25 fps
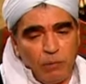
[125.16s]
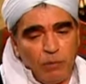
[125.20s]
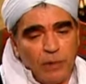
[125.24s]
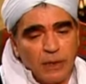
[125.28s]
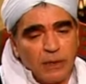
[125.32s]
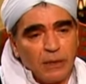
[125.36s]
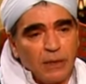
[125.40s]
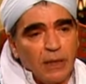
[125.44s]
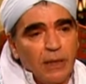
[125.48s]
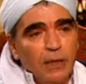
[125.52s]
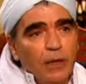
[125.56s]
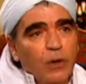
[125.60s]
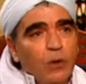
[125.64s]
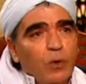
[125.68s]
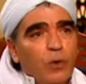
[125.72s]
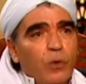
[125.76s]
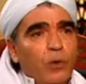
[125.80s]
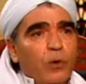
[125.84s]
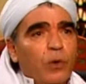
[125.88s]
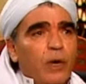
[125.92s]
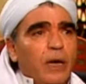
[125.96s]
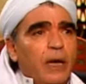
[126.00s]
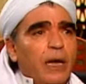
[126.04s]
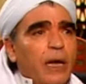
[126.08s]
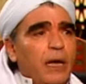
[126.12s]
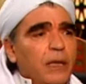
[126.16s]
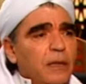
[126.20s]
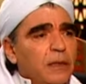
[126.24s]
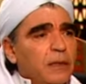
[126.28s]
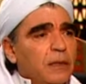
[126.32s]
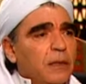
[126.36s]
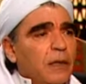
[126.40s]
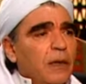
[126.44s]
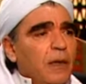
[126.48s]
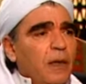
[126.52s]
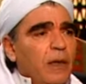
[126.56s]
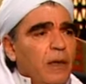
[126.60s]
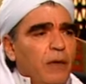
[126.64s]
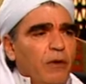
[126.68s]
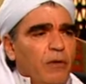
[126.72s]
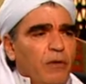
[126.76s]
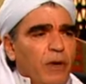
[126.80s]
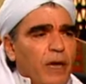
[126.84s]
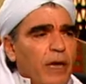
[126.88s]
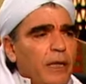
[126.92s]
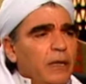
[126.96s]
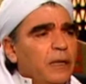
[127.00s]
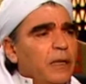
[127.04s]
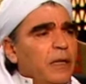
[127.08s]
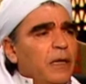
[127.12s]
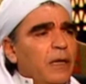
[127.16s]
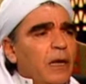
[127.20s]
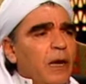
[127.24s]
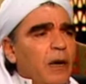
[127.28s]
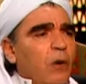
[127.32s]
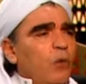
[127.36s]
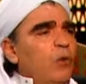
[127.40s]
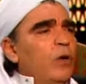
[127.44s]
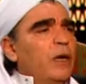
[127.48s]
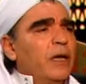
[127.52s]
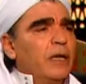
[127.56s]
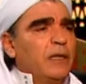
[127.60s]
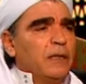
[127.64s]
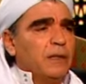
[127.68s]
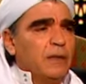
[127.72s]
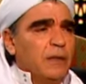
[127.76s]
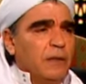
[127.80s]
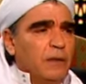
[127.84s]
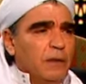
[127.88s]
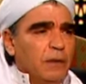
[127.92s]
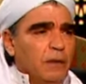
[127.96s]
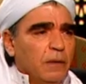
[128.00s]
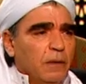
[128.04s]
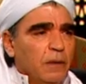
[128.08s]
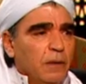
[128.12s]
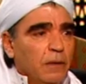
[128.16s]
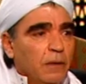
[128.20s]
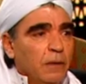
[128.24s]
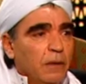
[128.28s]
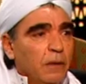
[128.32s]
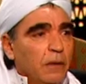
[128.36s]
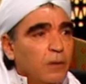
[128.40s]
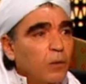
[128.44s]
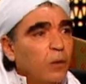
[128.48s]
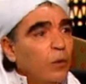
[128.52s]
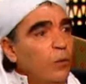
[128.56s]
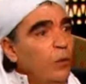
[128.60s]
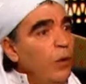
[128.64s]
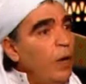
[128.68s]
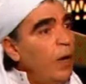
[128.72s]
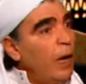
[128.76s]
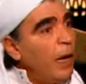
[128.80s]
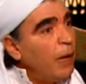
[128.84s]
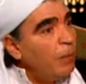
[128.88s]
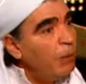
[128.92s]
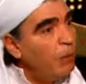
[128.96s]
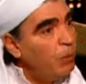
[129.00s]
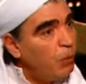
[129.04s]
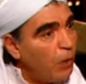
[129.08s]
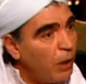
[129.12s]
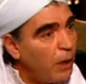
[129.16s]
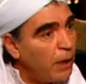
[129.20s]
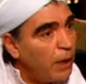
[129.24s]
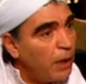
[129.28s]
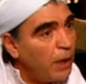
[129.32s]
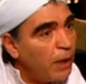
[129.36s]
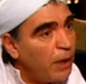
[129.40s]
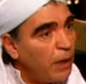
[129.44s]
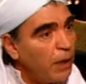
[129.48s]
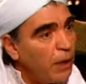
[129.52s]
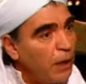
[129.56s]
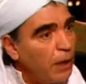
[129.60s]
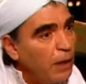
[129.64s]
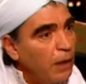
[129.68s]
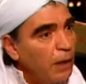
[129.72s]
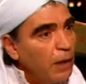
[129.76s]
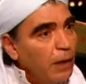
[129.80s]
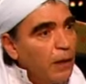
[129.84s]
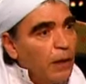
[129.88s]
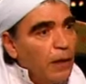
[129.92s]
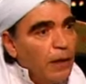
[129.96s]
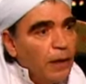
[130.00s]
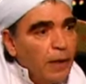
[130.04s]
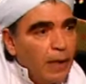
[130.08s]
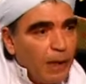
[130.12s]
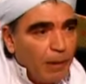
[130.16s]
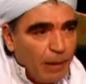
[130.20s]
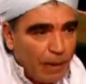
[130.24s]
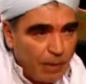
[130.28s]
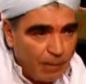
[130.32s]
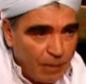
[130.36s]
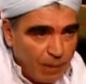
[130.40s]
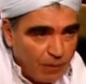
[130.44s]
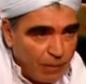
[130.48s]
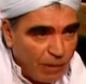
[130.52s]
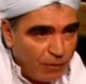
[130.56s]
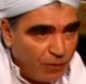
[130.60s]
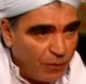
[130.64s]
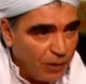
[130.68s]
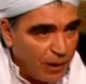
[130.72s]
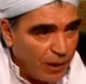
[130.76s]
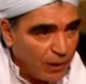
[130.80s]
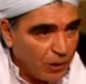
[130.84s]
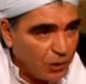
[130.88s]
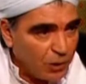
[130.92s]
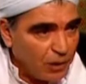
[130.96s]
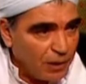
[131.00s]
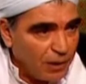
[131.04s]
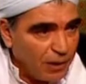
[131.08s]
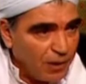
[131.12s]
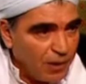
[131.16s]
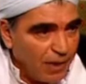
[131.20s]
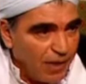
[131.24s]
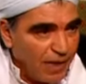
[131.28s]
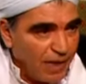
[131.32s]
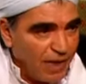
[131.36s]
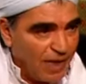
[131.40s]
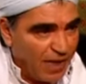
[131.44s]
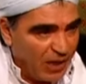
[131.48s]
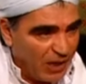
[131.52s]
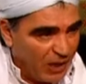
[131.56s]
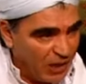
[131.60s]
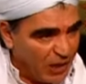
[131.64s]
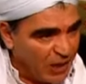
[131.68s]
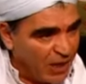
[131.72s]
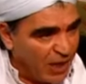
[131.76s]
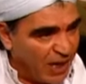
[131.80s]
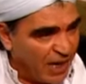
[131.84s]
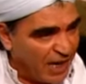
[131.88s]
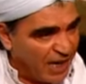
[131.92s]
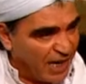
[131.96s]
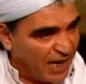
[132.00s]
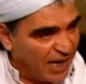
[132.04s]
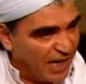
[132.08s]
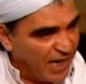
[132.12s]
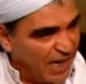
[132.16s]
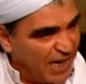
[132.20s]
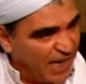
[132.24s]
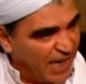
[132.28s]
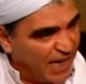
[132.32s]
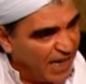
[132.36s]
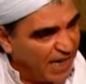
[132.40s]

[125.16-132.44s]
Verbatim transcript: ممثل يجي يقول له انا عايز في الحته دي اقول كذا آه. يقول له اه حبيبي قول اه يا محمد ما ينفعش ليه آه.